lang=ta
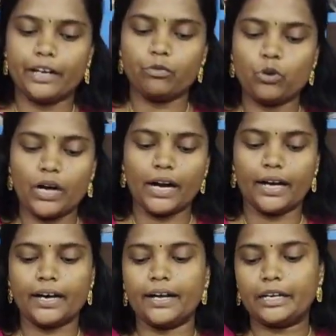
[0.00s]
பாருங்க எவ்வளோ ஒரு
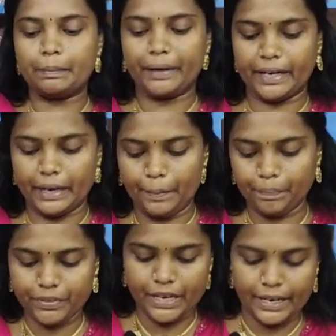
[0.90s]
அழகா இருக்கு பாருங்க
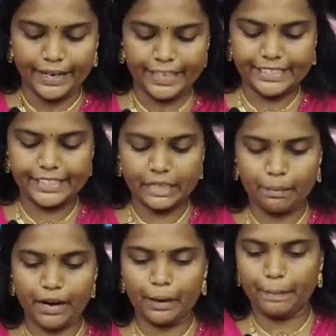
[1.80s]
நெக்ஸ்ட்
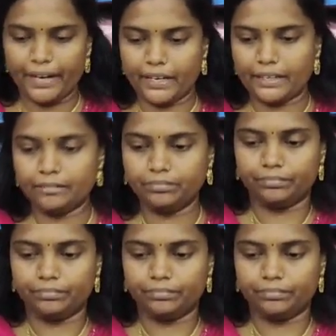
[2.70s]
இந்த மாடல் பாருங்க